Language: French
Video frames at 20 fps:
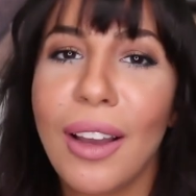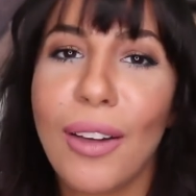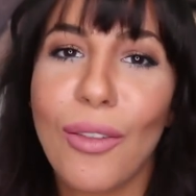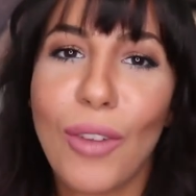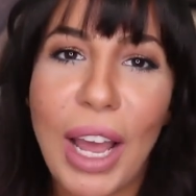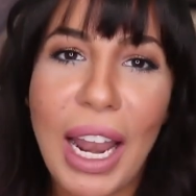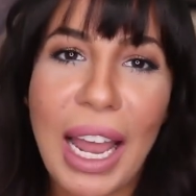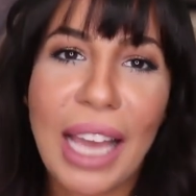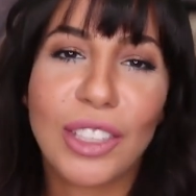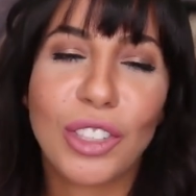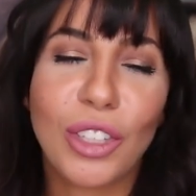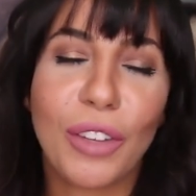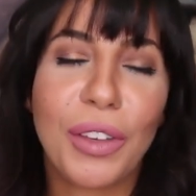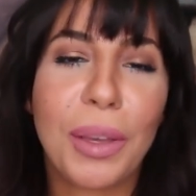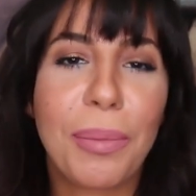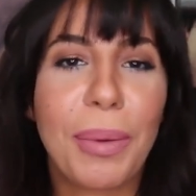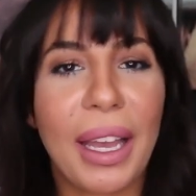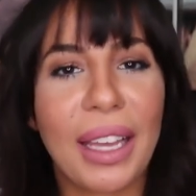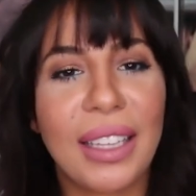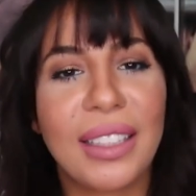Voilà, j'en
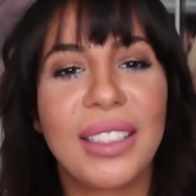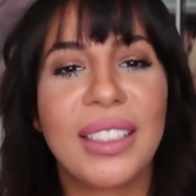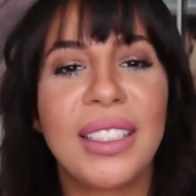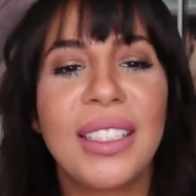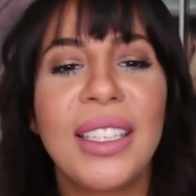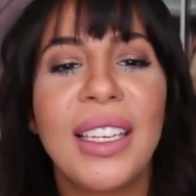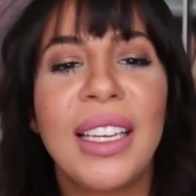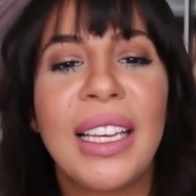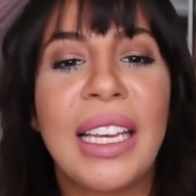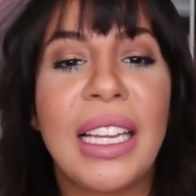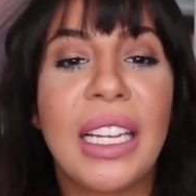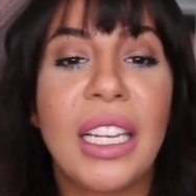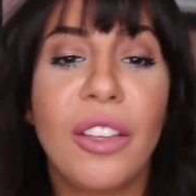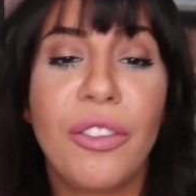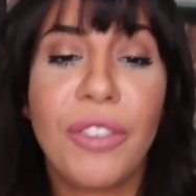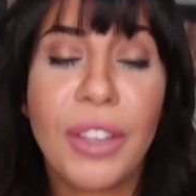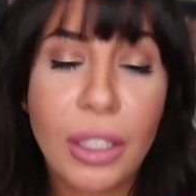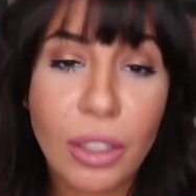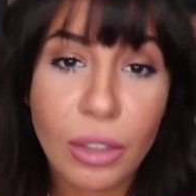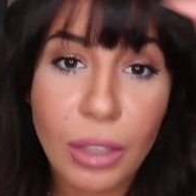fais partie. Les
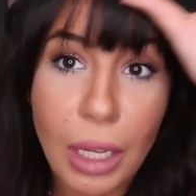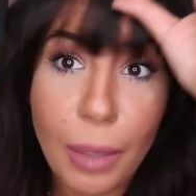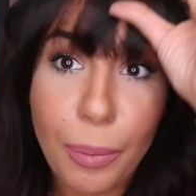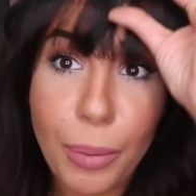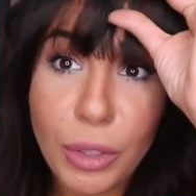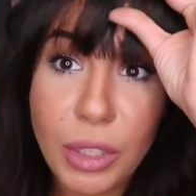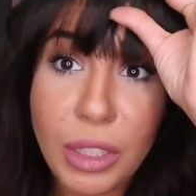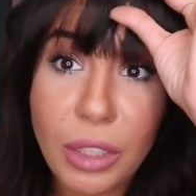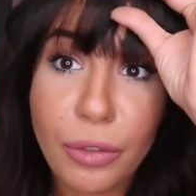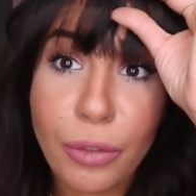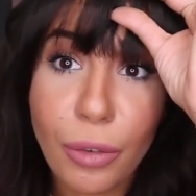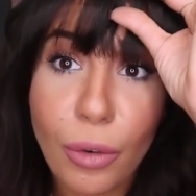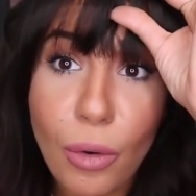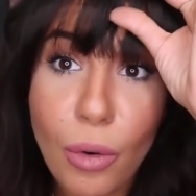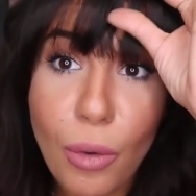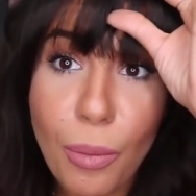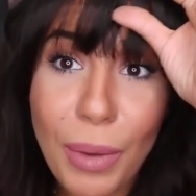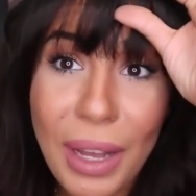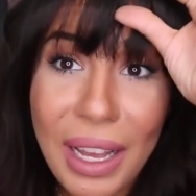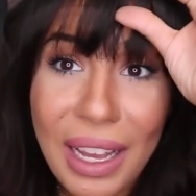filles qui ont un petit
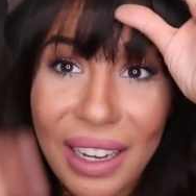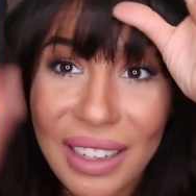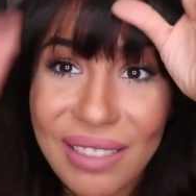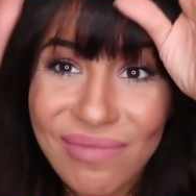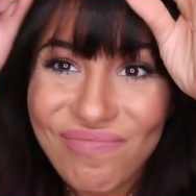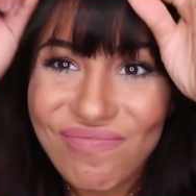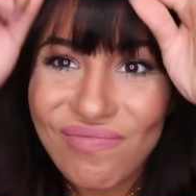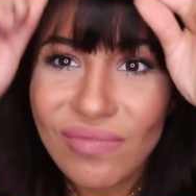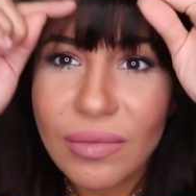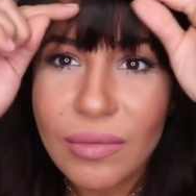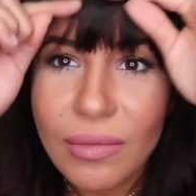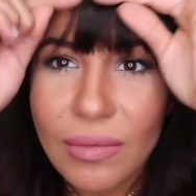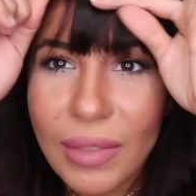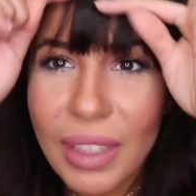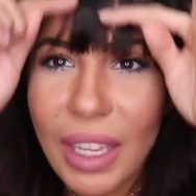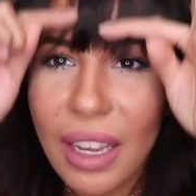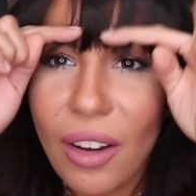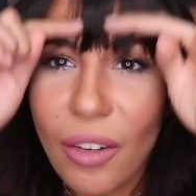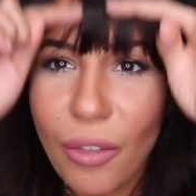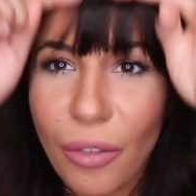front, ben...
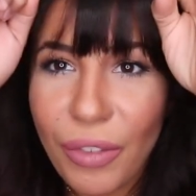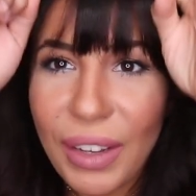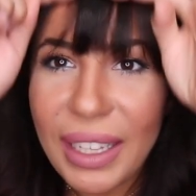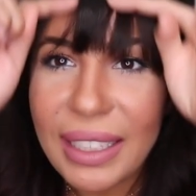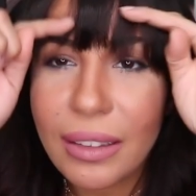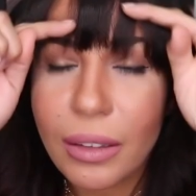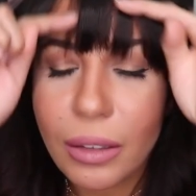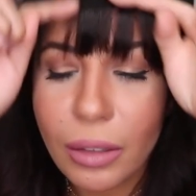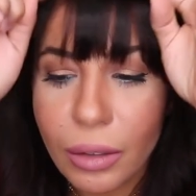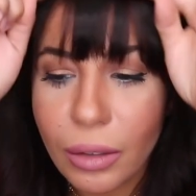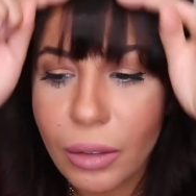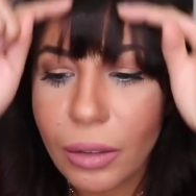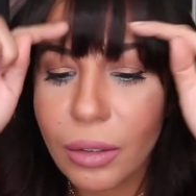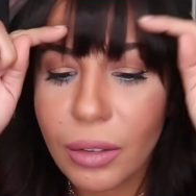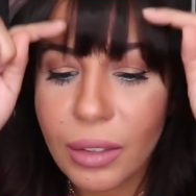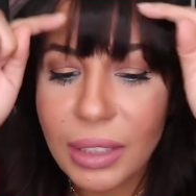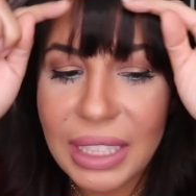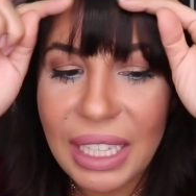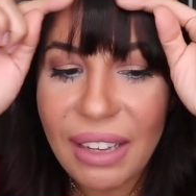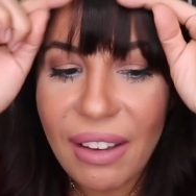En fait,
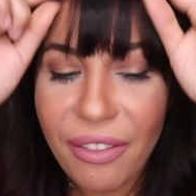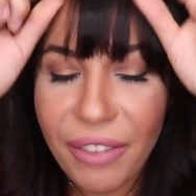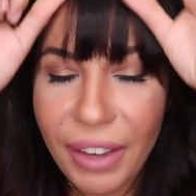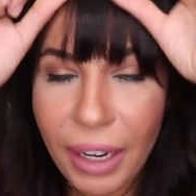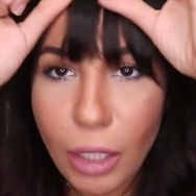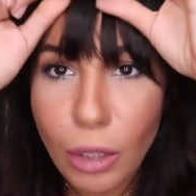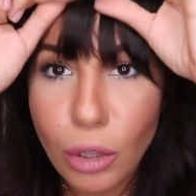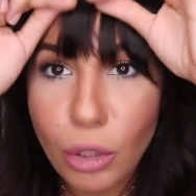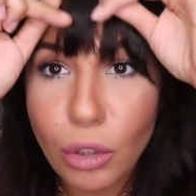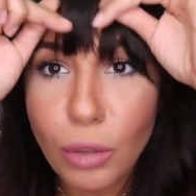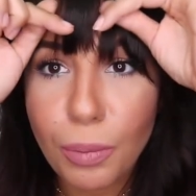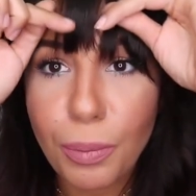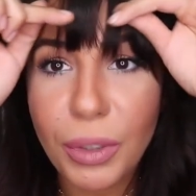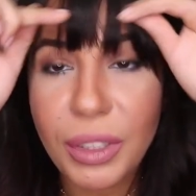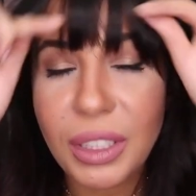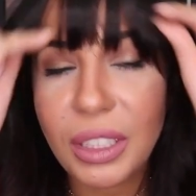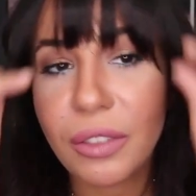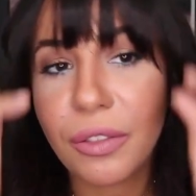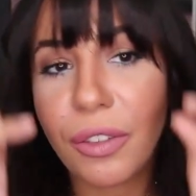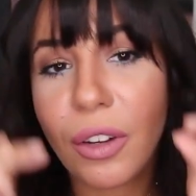euh, ça va faire une toute
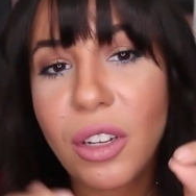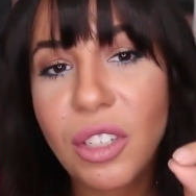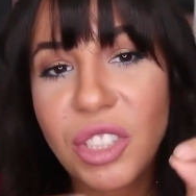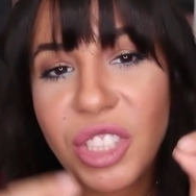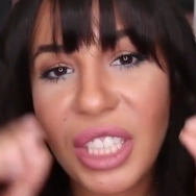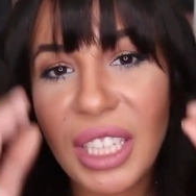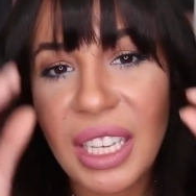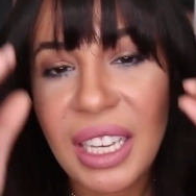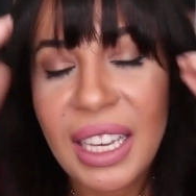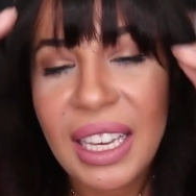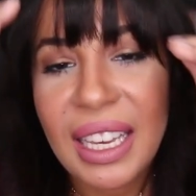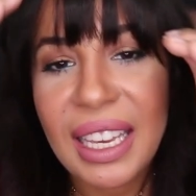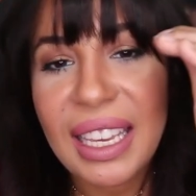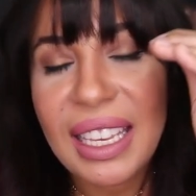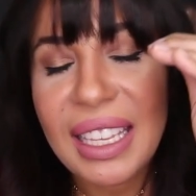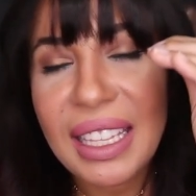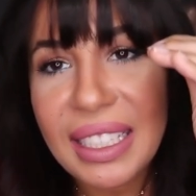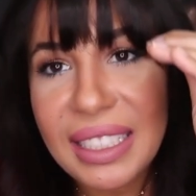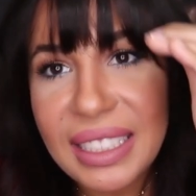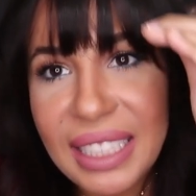petite frange
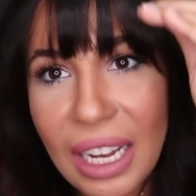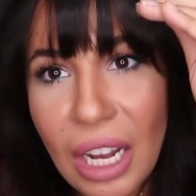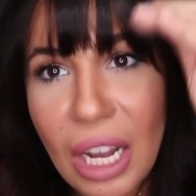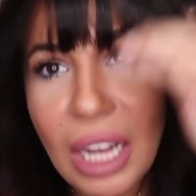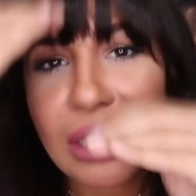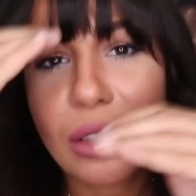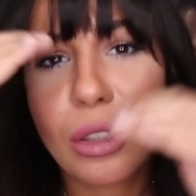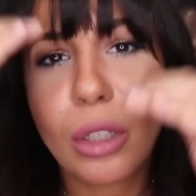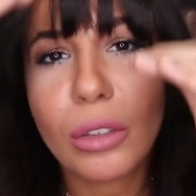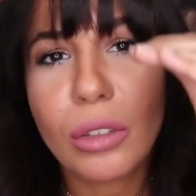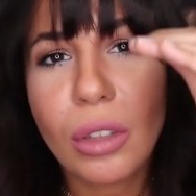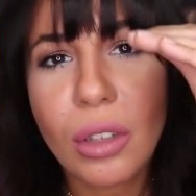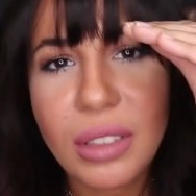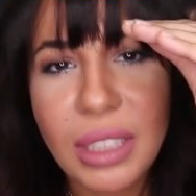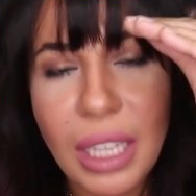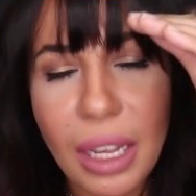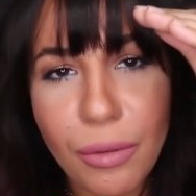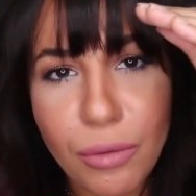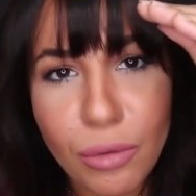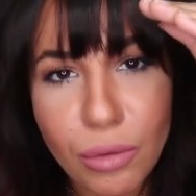et, ça aura
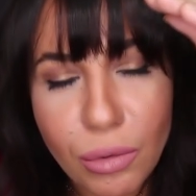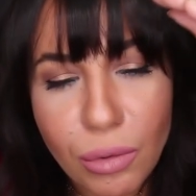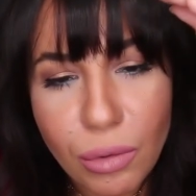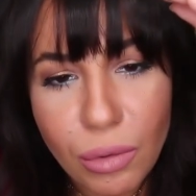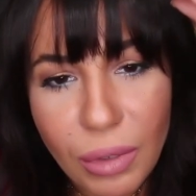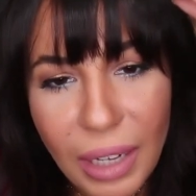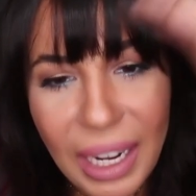tendance à vous